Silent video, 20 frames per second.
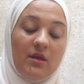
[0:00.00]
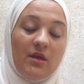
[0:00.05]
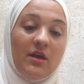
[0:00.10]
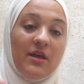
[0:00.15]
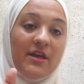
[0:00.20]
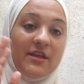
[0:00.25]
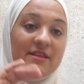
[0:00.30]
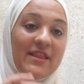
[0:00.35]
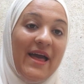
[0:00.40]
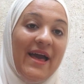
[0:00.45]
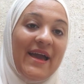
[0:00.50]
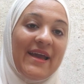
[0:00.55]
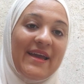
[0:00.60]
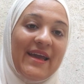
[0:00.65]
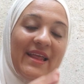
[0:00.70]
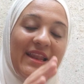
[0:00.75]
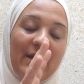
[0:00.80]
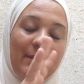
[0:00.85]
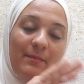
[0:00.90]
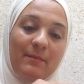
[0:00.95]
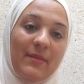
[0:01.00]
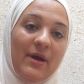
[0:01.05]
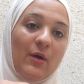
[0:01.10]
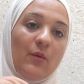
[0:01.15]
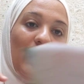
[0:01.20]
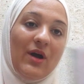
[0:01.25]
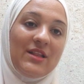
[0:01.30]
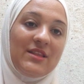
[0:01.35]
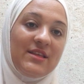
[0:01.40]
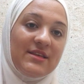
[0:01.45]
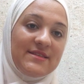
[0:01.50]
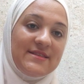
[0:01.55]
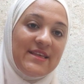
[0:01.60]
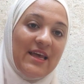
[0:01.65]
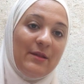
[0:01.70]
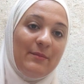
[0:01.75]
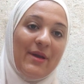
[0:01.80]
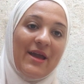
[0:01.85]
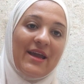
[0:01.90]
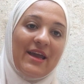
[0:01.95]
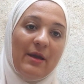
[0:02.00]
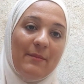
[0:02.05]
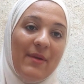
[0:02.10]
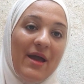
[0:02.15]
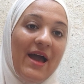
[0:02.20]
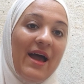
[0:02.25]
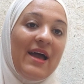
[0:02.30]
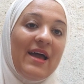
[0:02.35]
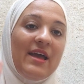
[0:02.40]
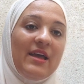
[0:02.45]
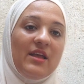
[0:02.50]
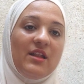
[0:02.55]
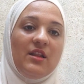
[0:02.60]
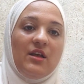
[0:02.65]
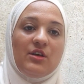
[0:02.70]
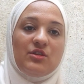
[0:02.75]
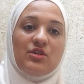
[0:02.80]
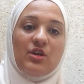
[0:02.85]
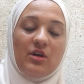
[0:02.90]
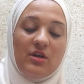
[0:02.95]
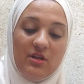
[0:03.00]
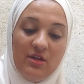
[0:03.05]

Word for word: آه، ده كلام والدة سلمى يا جماعة اللي